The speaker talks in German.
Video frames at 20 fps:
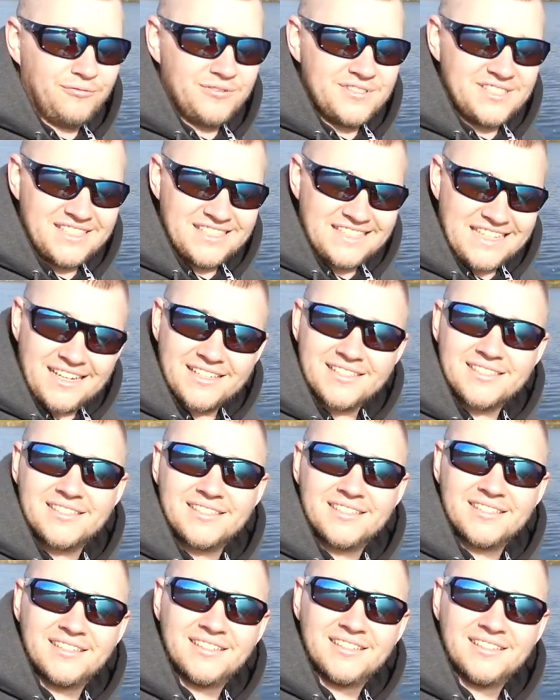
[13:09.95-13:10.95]

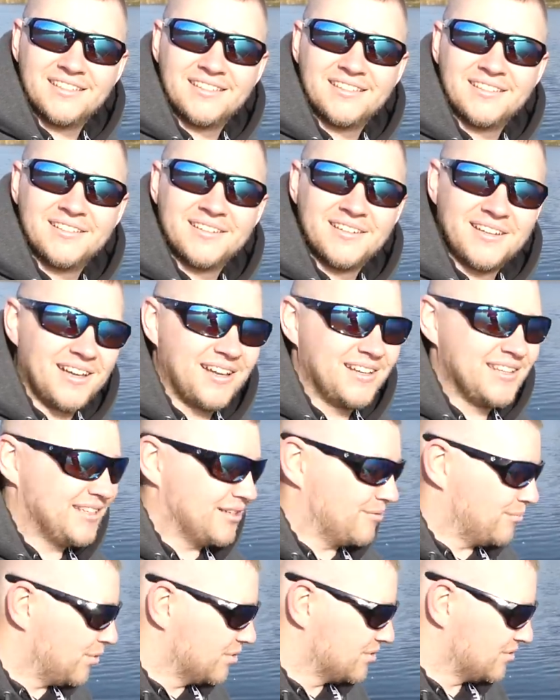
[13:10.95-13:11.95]
6 hier
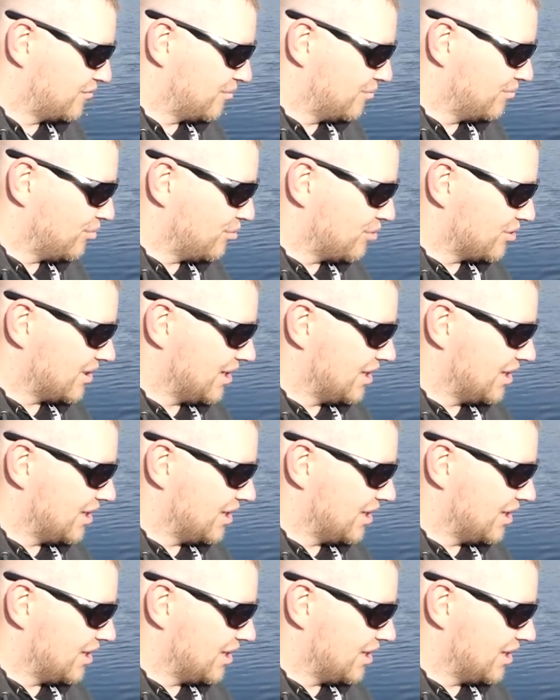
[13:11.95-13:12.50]
bei uns auf dem Boot.